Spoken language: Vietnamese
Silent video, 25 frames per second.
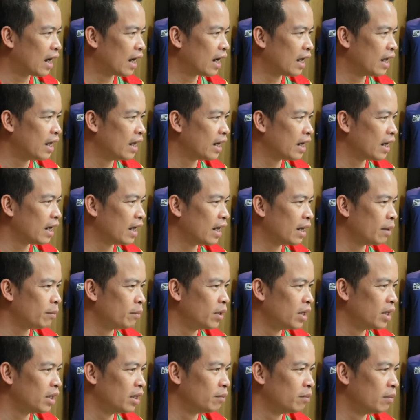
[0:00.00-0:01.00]
hiện nay Nam
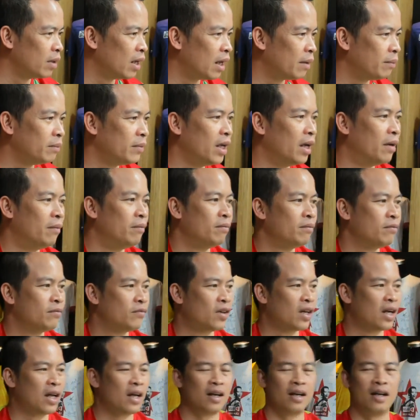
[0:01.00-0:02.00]
Định được 15 điểm
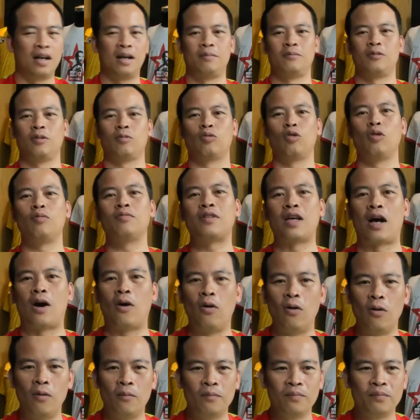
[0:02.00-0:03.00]
và đang nằm trong top
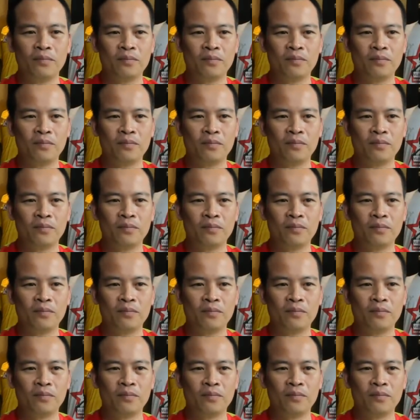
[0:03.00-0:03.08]
6